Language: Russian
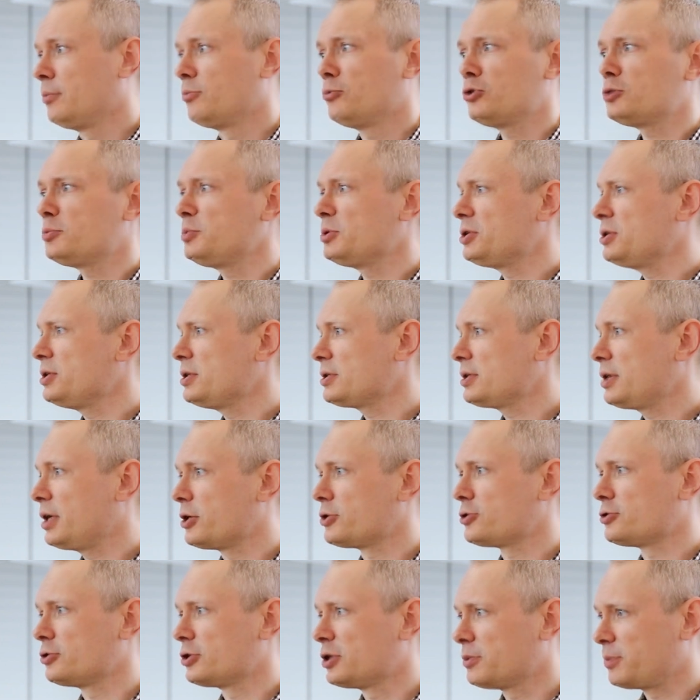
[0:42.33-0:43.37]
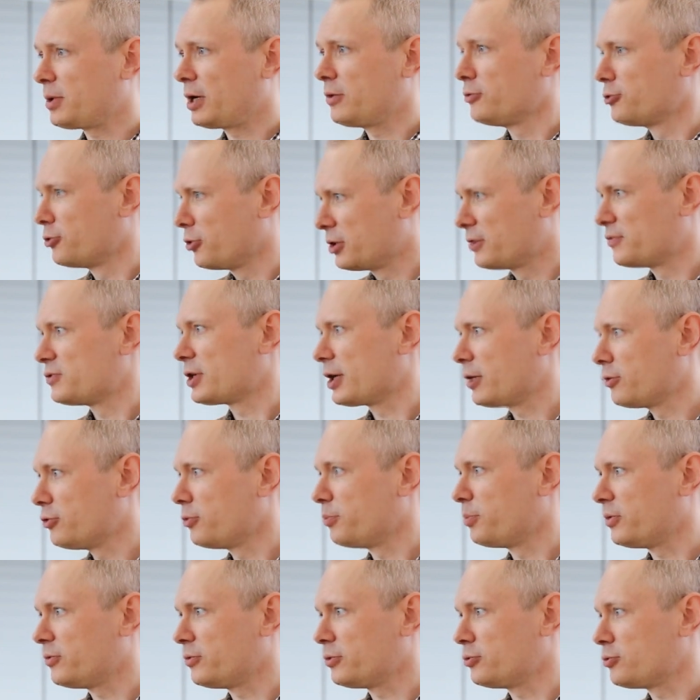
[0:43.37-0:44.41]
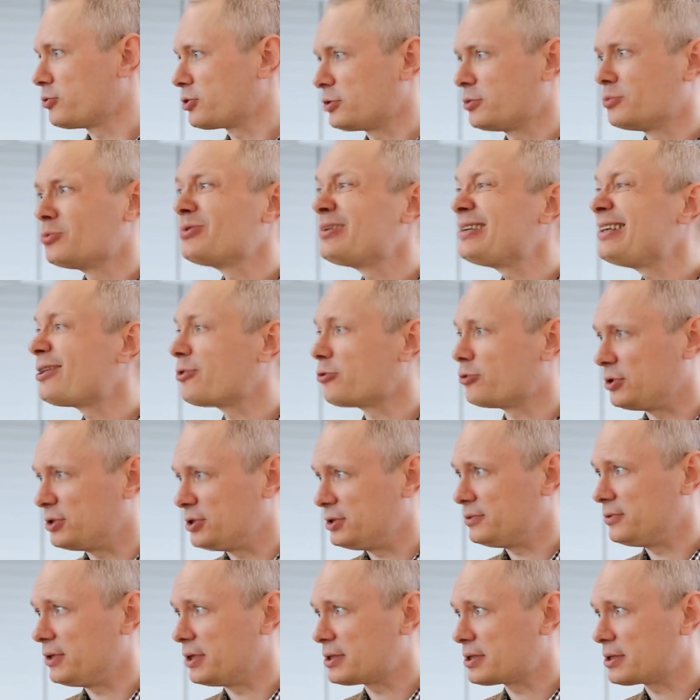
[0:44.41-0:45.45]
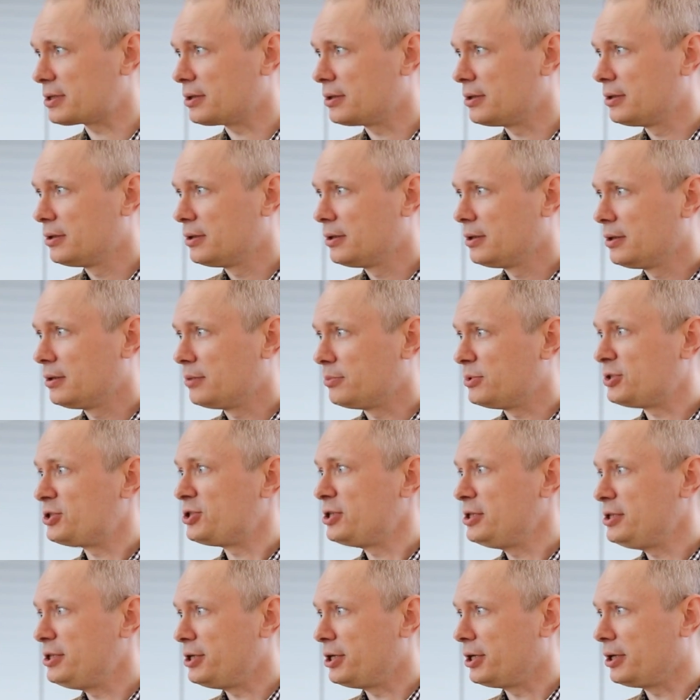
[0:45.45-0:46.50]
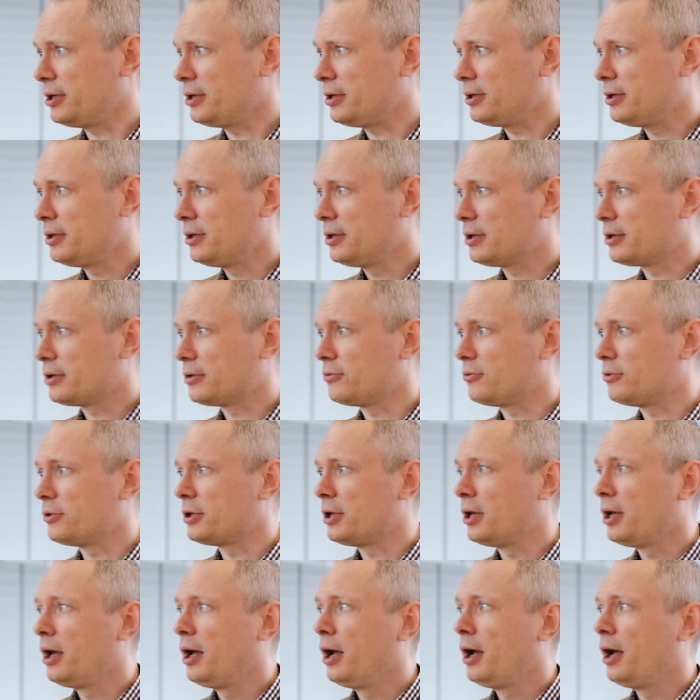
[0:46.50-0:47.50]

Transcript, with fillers: Может быть, и не скажут, что не правы, но они все равно повернутся, им некуда деваться, мы сильнее. вот.